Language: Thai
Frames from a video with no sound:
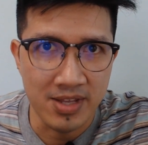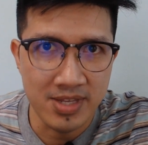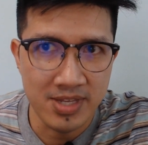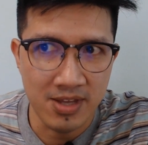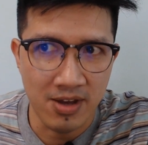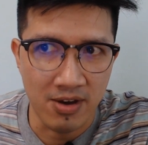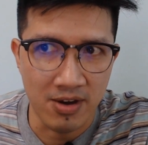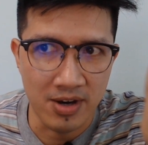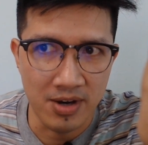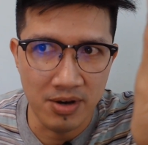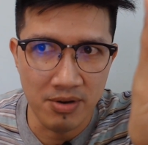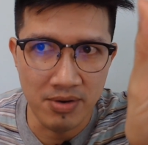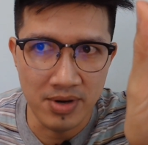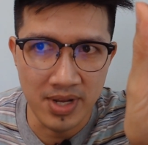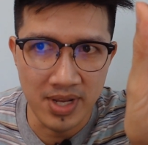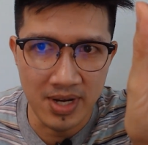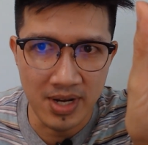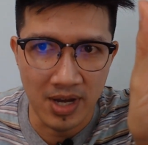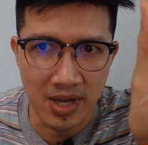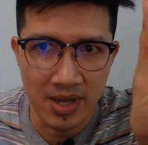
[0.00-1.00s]
ส่องดู
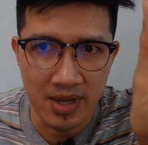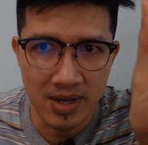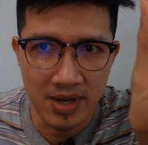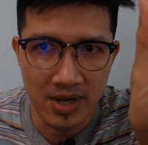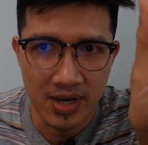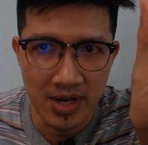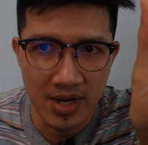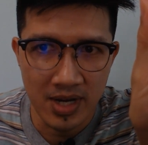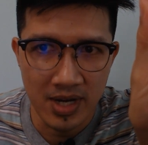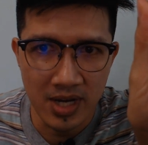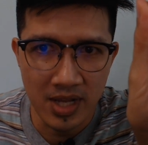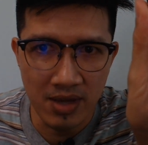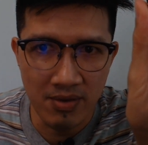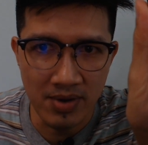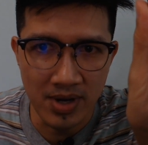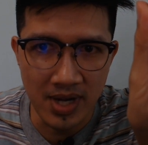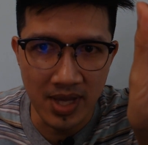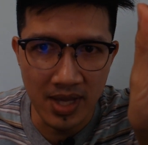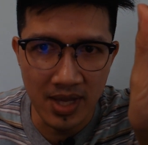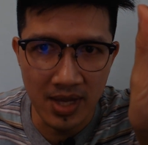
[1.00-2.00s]
นี่หน่อย ที่
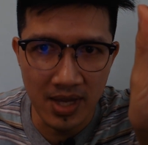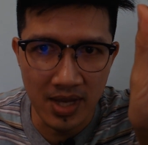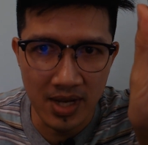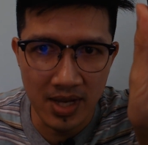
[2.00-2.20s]
วันนี้